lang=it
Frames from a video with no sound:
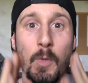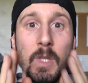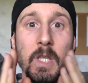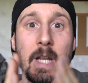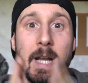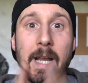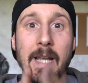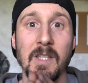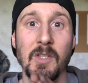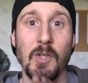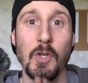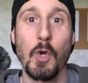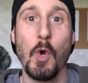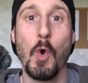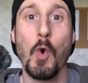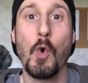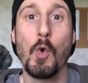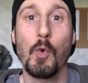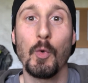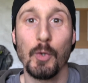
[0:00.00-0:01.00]
Quindi ragazzi in
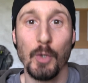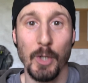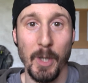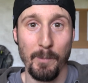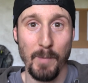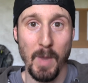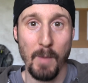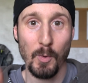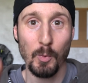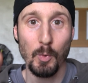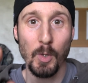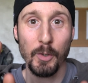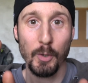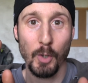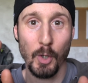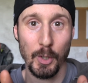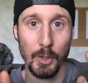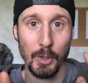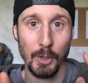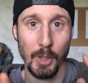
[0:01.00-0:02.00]
conclusione abbiamo due
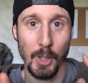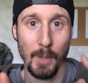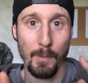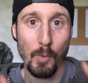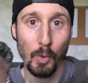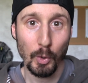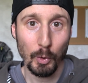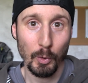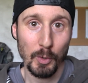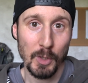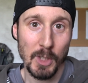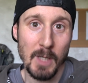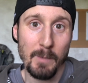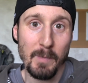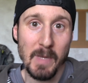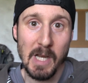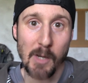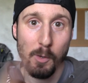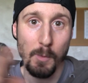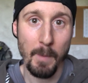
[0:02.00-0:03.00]
torce molto
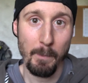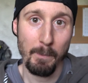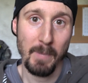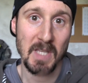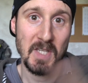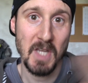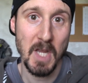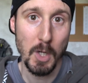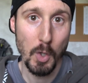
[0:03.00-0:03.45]
simili come pesi e